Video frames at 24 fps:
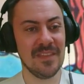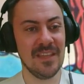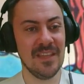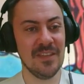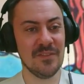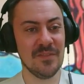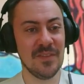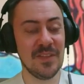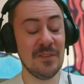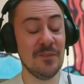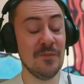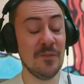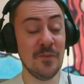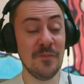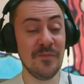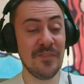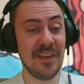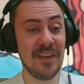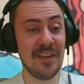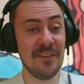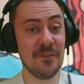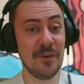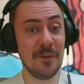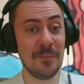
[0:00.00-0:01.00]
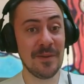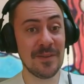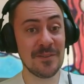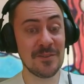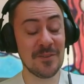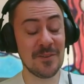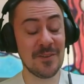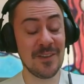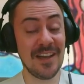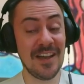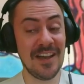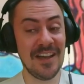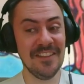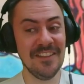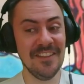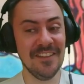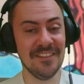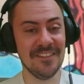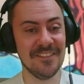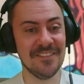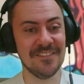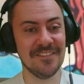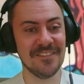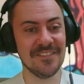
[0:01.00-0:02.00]
Et je vais de nouveau me faire avoir par ce
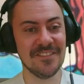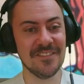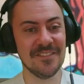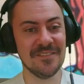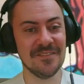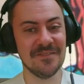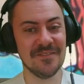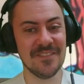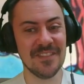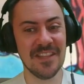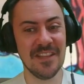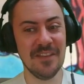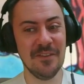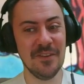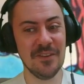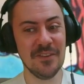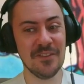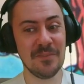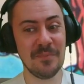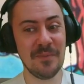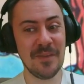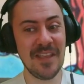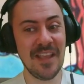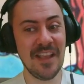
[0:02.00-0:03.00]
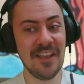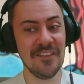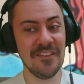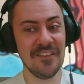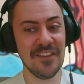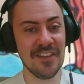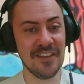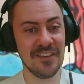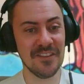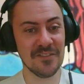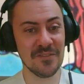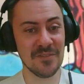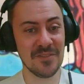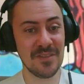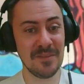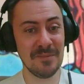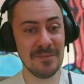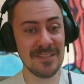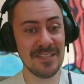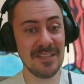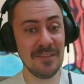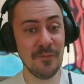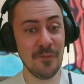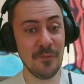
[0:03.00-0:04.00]
crâne. Vous allez voir, je vais pas y arriver. Hein. Je sais
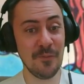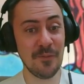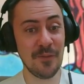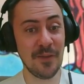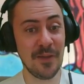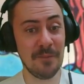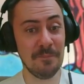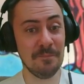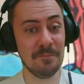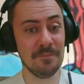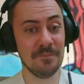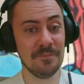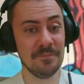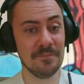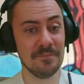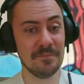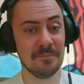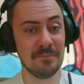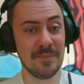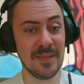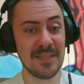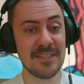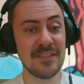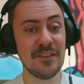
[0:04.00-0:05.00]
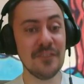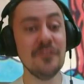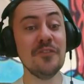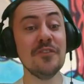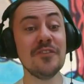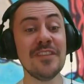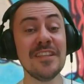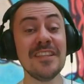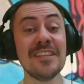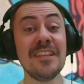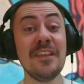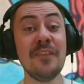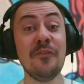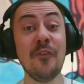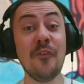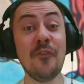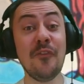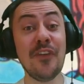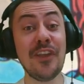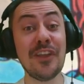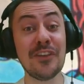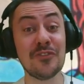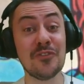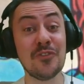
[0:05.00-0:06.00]
pas ce qu'il faut faire. Personne ne sait ce qu'il faut
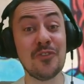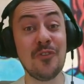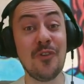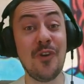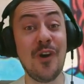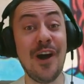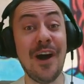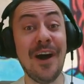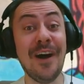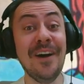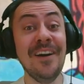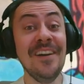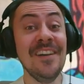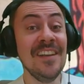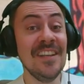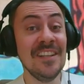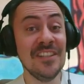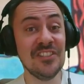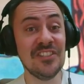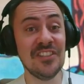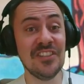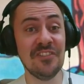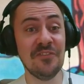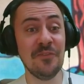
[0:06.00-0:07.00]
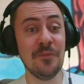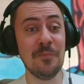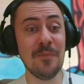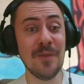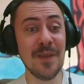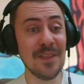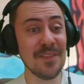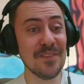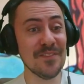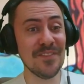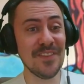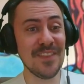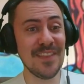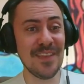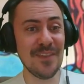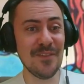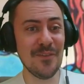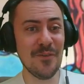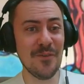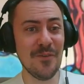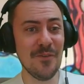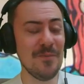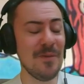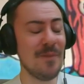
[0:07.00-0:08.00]
faire, je crois. Hein. J'ai vu plein de
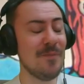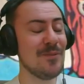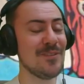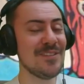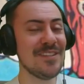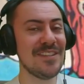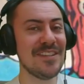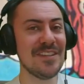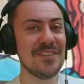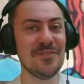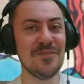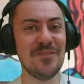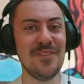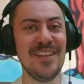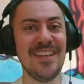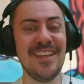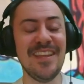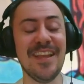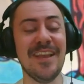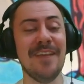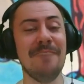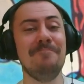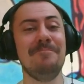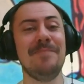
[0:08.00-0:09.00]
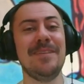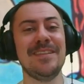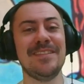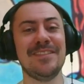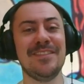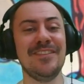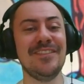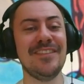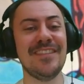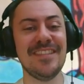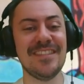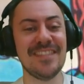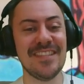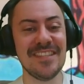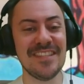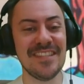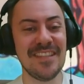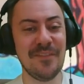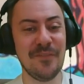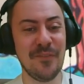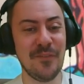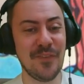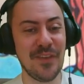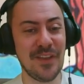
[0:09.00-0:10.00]
vidéos, même aux États-Unis, il y a personne qui sait ce
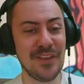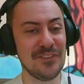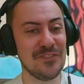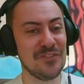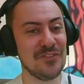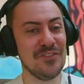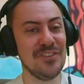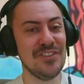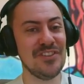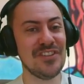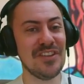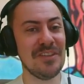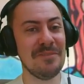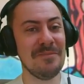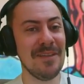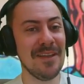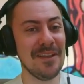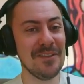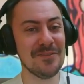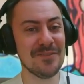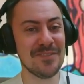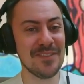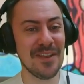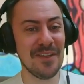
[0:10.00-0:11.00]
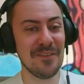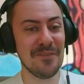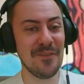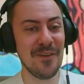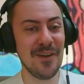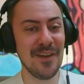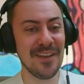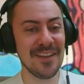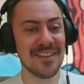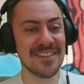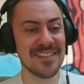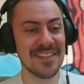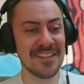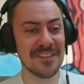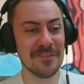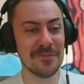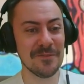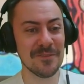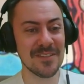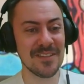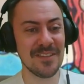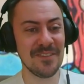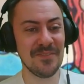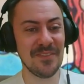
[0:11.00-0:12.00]
qu'il faut faire. Je n'ai jamais réussi à voir
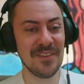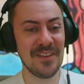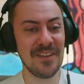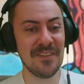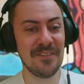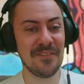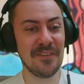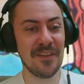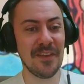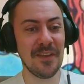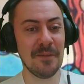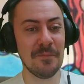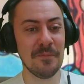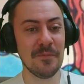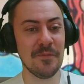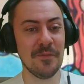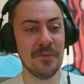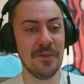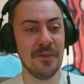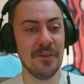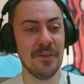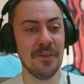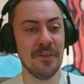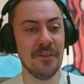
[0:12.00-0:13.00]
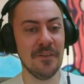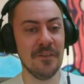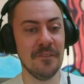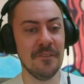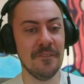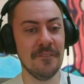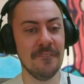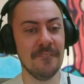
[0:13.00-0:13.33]
exactement ce qu'il fallait faire pour. Euh...